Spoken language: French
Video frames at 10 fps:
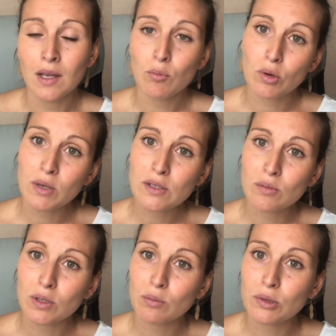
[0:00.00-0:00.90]
Pour moi, le
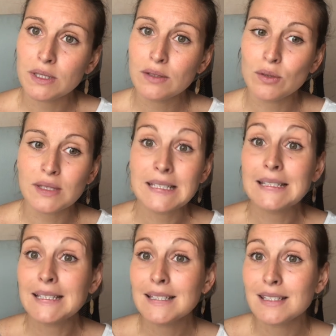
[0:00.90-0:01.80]
summer body de cet
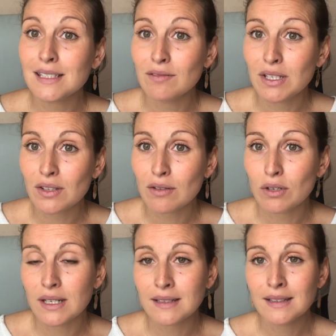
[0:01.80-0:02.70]
été, s'il devait y en
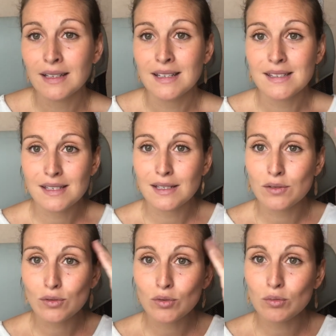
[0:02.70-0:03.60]
avoir un, c'est d'être
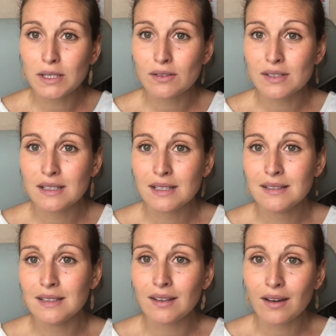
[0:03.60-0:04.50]
surtout bien dans sa tête,
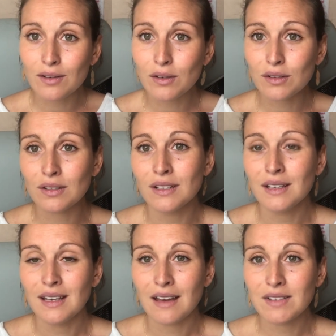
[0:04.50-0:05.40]
d'être raccord
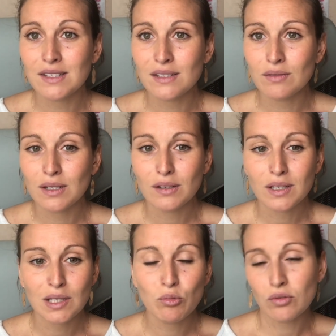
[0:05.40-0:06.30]
avec ses valeurs
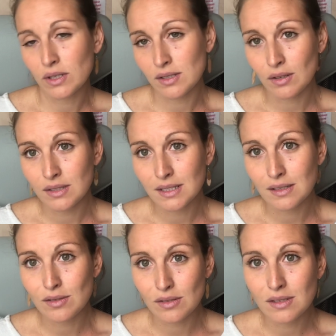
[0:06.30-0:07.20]
et de pouvoir sortir
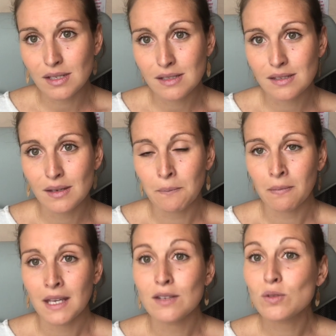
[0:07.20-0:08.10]
sans stress
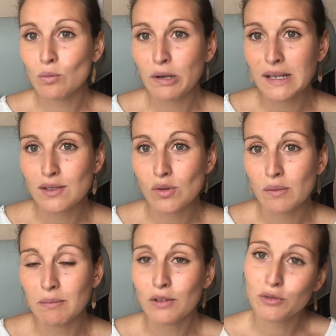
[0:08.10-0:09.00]
et de se plaire à
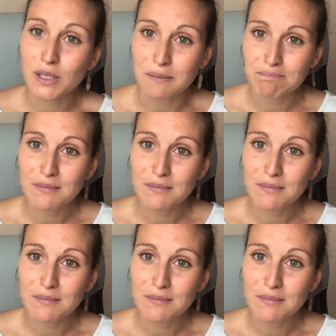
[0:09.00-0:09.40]
soi-même. Voilà.